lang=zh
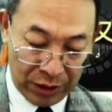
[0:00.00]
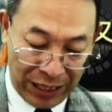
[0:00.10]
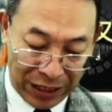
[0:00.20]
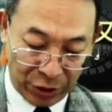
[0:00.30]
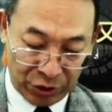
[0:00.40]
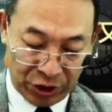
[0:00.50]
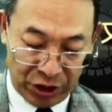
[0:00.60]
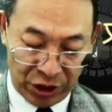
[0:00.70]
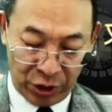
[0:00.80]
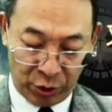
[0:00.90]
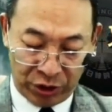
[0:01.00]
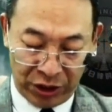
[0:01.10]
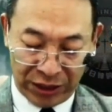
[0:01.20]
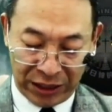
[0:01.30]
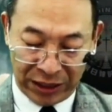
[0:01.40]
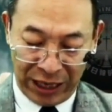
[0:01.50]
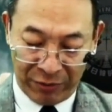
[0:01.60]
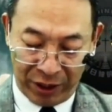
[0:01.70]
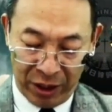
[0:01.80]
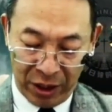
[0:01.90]
他就是圣经所记载的那
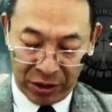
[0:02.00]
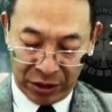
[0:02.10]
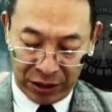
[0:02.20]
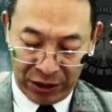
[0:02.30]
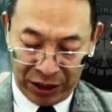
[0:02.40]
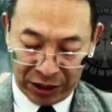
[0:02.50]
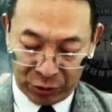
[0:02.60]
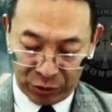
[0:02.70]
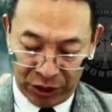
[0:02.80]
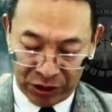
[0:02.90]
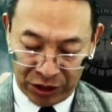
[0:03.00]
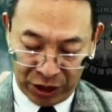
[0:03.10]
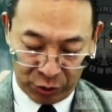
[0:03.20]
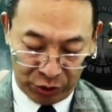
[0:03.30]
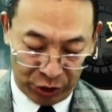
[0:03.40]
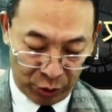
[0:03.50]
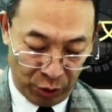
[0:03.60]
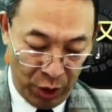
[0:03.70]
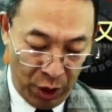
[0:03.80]
位神的独生子耶稣基督，